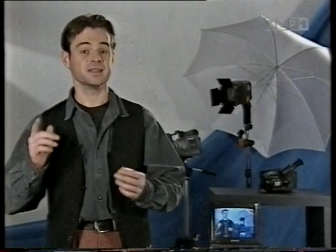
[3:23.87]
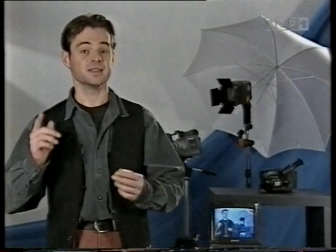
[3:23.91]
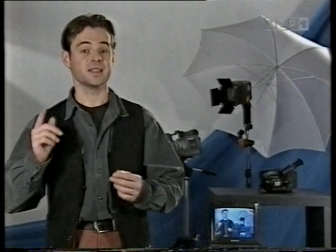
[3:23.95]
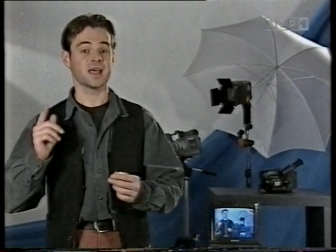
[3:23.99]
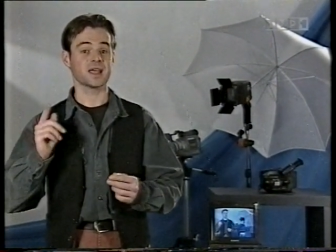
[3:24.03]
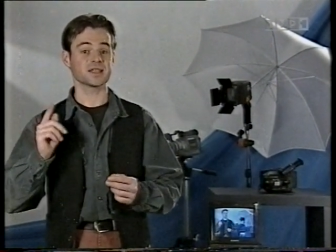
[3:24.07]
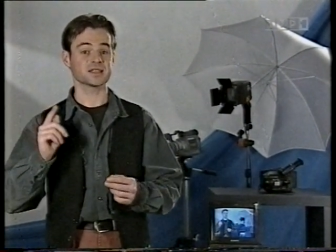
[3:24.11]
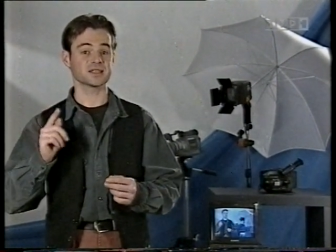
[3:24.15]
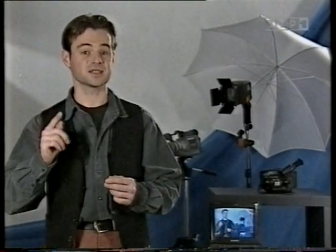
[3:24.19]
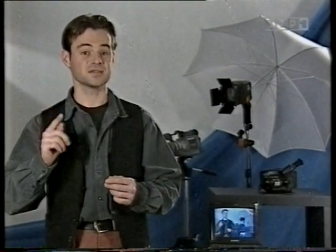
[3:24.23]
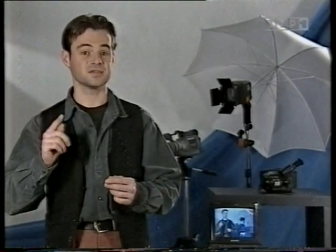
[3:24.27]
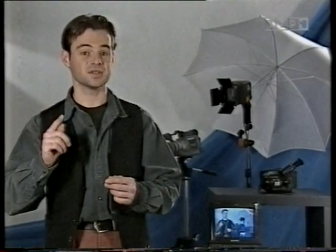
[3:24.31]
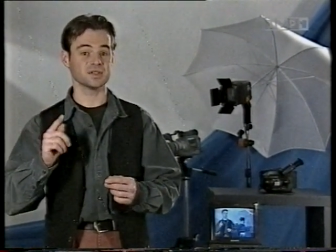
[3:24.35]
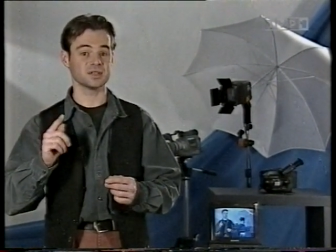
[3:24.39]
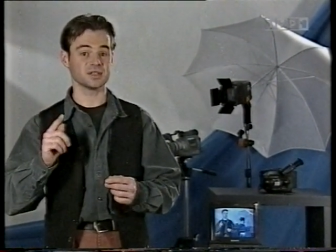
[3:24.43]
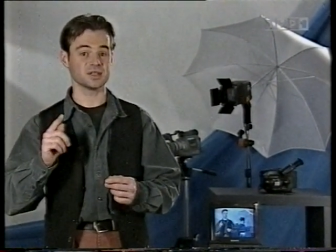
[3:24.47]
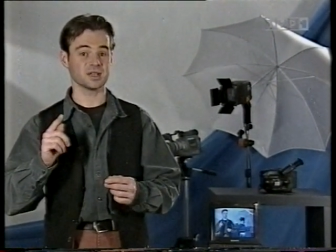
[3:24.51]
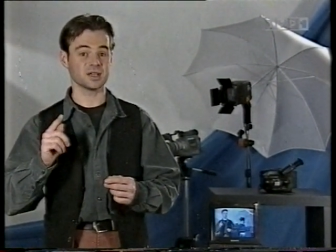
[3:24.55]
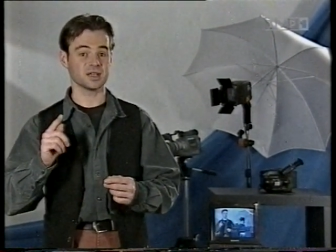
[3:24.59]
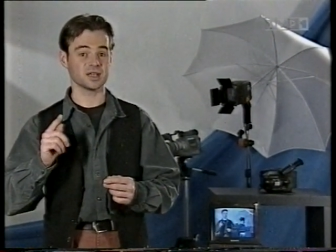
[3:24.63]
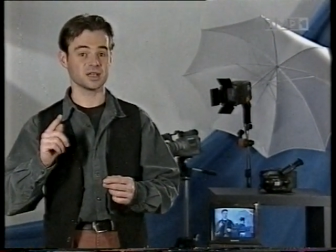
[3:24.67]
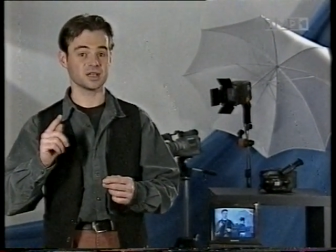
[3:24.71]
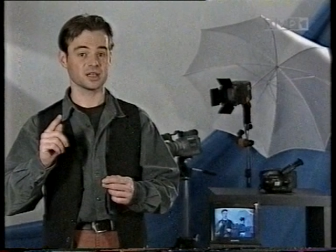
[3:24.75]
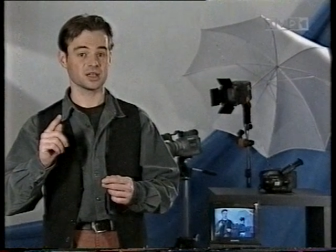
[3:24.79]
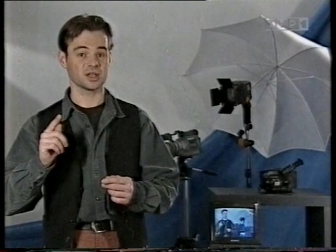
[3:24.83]
Nazwy
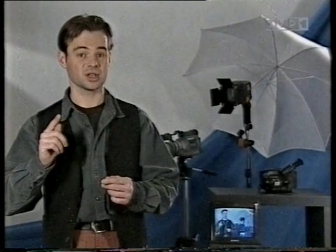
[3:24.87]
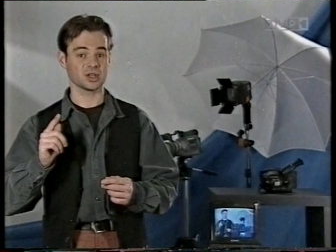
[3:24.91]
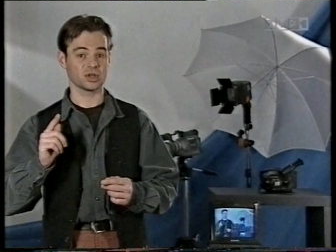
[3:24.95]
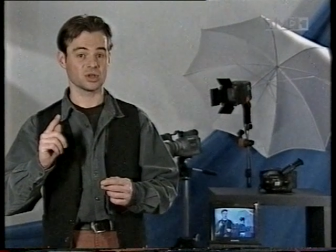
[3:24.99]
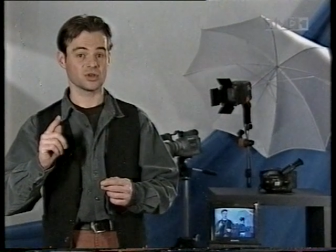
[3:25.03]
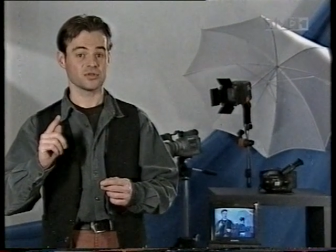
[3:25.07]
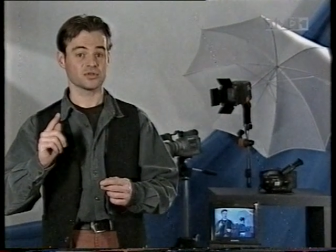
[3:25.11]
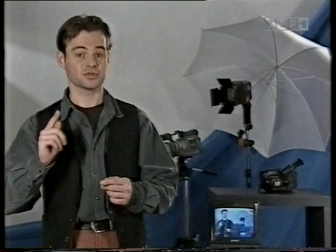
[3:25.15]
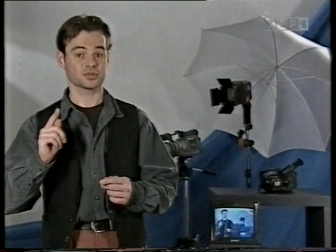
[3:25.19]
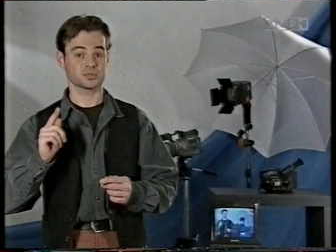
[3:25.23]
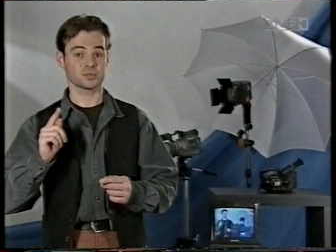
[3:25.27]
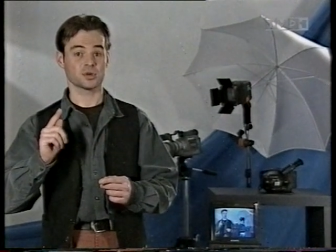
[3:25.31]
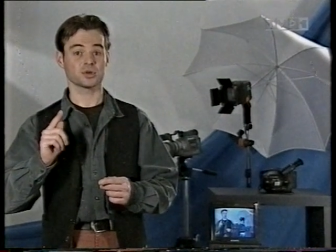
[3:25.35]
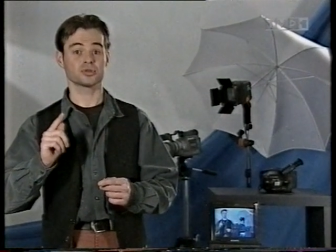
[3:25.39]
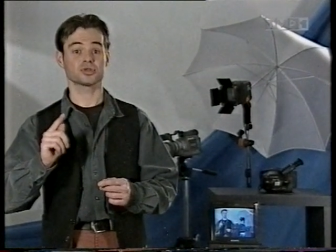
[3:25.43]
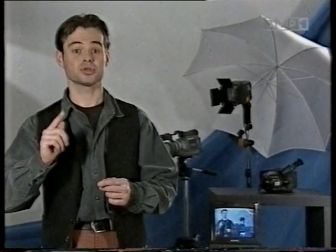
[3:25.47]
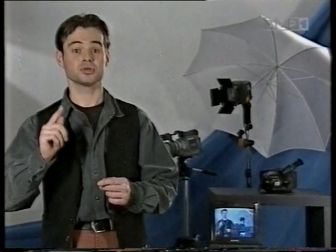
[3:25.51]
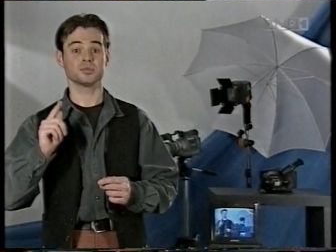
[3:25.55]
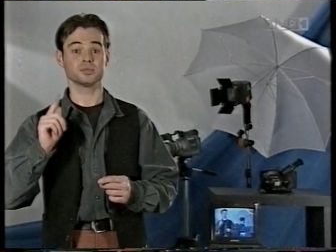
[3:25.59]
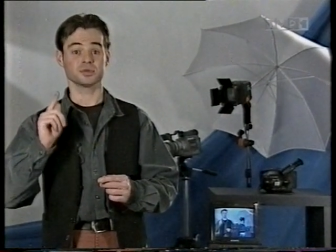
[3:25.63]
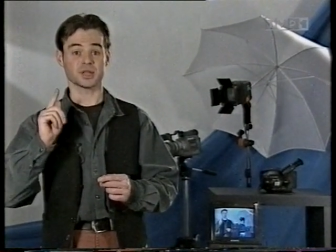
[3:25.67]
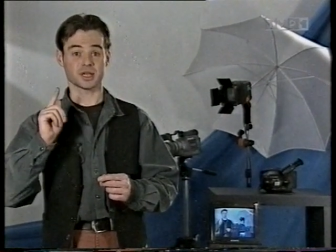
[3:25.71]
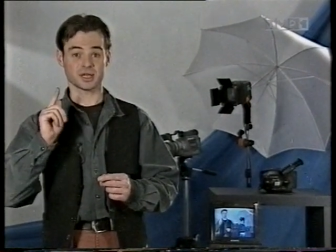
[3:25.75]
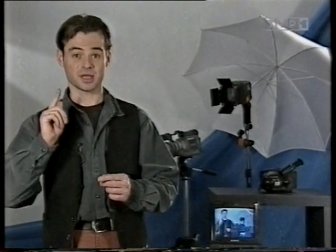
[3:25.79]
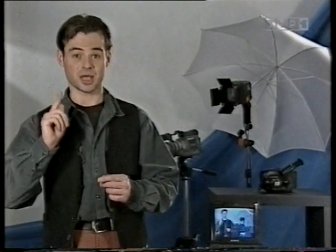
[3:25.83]
te w
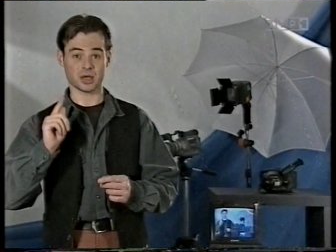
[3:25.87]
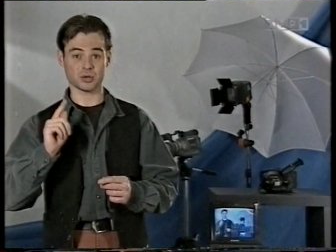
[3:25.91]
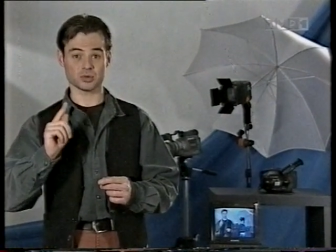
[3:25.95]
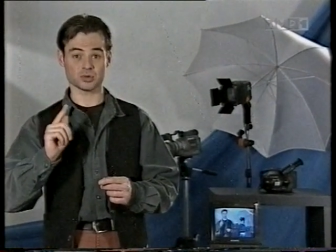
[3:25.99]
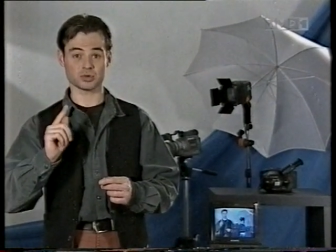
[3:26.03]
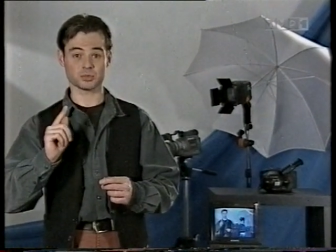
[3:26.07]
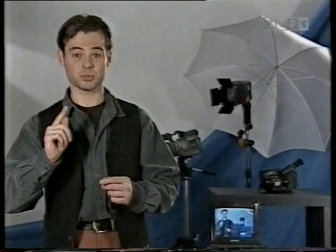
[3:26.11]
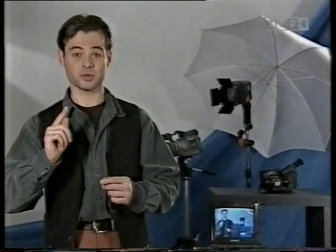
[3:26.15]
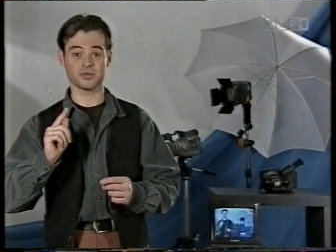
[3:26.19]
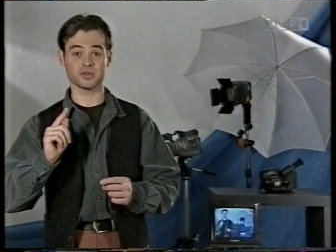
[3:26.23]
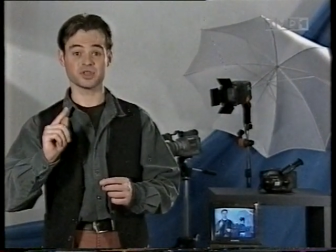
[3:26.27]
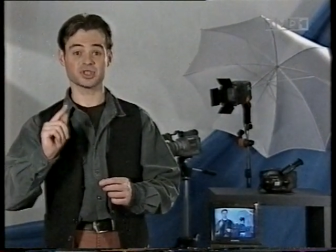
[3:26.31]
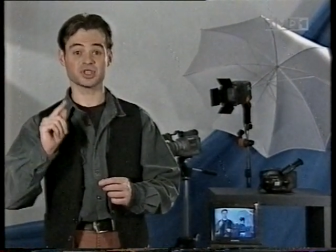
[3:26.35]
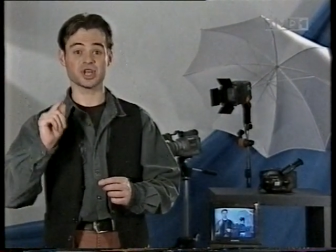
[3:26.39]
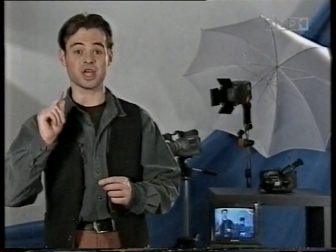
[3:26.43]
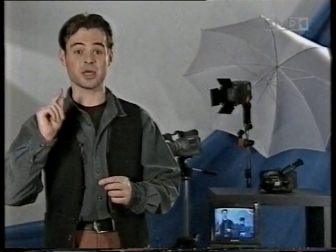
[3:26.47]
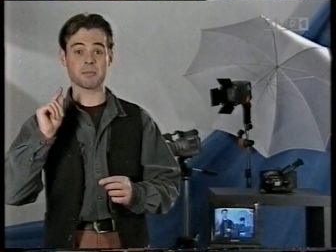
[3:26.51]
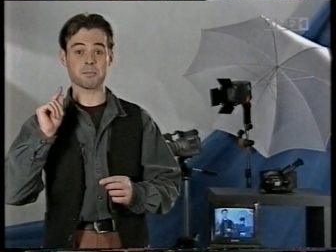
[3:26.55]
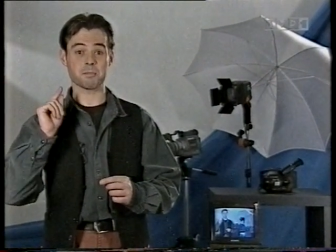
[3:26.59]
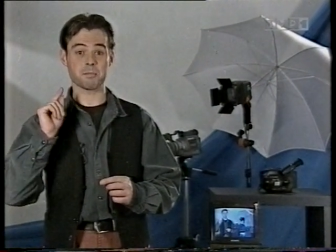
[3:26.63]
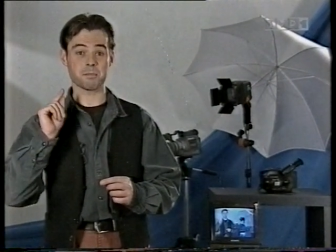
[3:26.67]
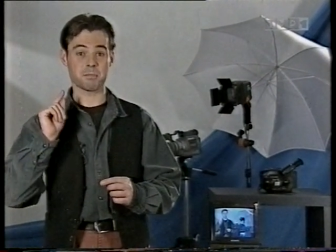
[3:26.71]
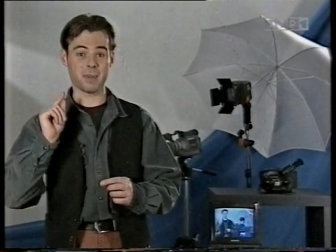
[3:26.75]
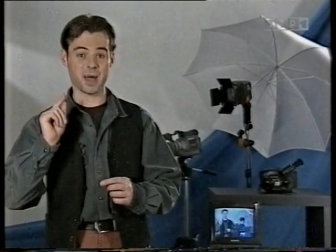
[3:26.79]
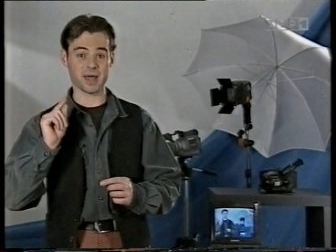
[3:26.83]
sposób, tak jak już
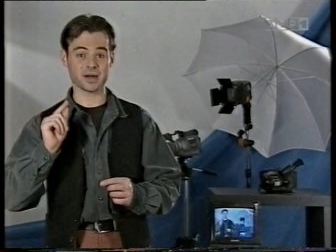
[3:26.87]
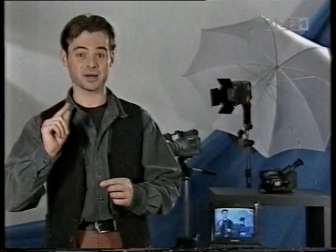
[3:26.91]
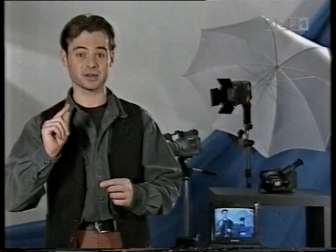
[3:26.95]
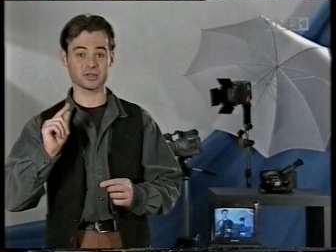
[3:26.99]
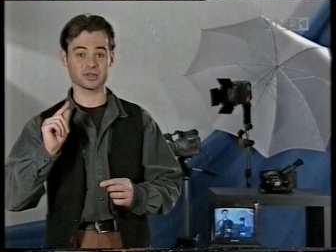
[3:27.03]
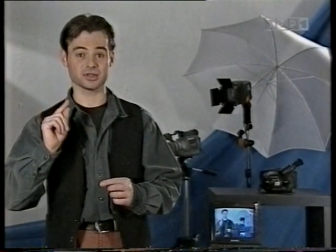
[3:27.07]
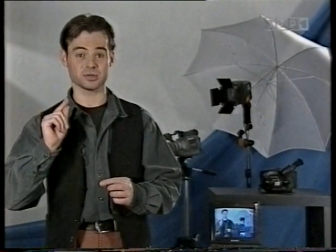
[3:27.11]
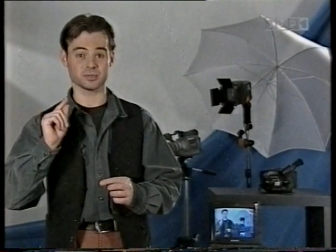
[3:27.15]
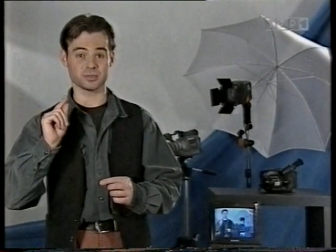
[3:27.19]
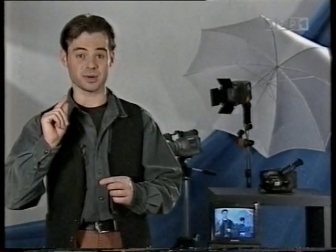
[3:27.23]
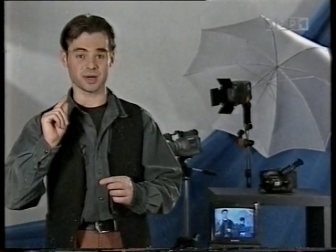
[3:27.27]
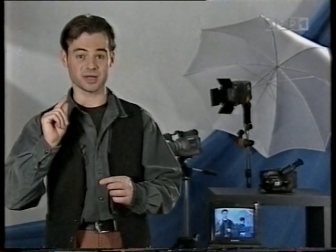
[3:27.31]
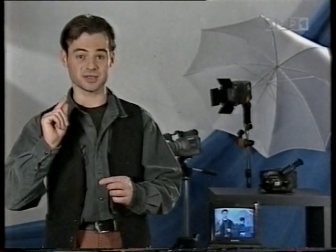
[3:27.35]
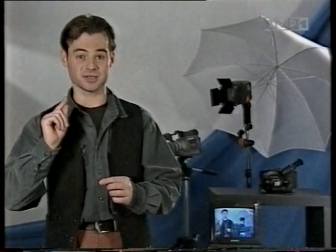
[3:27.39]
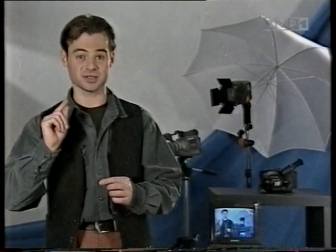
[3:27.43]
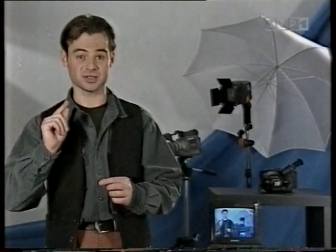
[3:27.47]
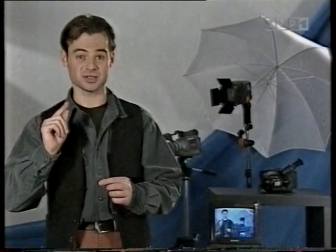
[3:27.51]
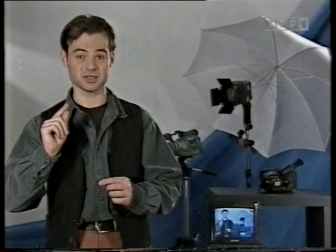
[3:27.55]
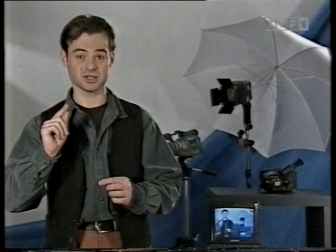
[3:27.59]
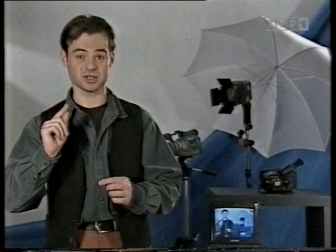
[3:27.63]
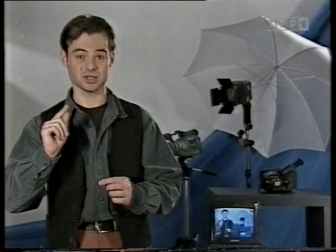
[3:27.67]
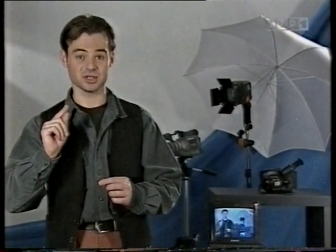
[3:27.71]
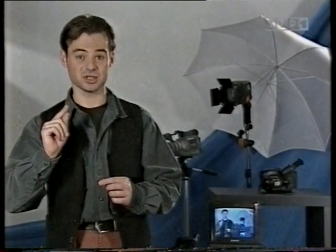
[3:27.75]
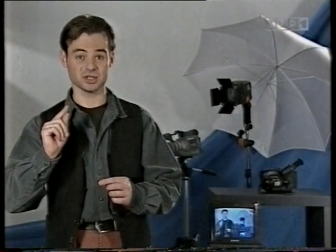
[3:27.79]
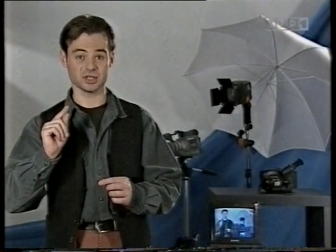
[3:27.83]
powiedziałem, bardzo
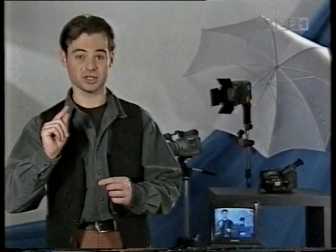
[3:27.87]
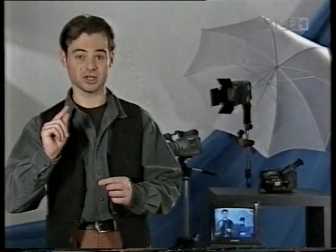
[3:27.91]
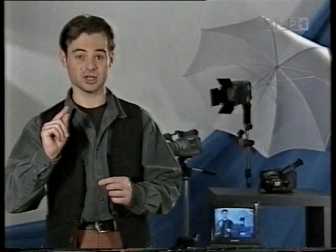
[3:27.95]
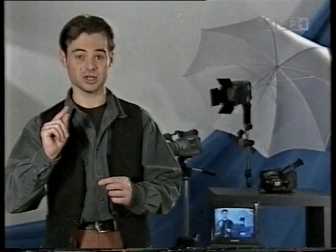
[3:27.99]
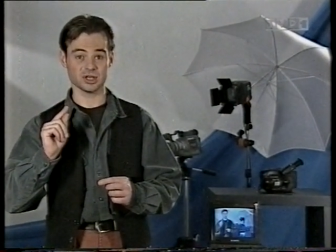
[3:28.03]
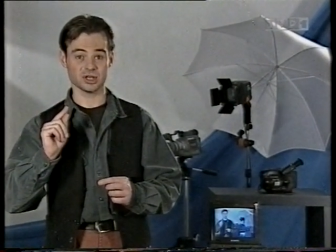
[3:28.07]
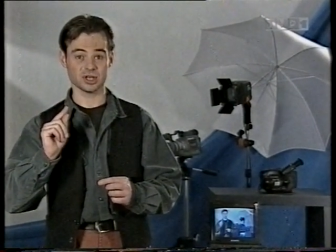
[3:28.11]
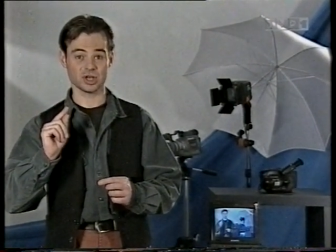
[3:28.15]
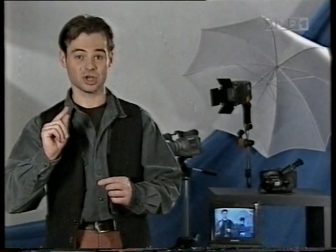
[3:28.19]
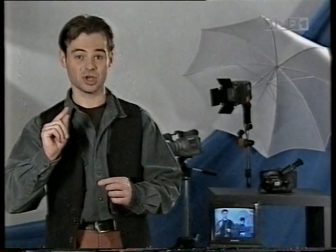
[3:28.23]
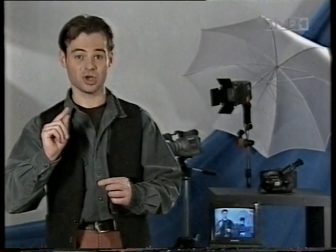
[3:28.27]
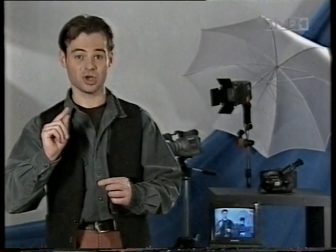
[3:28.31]
precyzyjny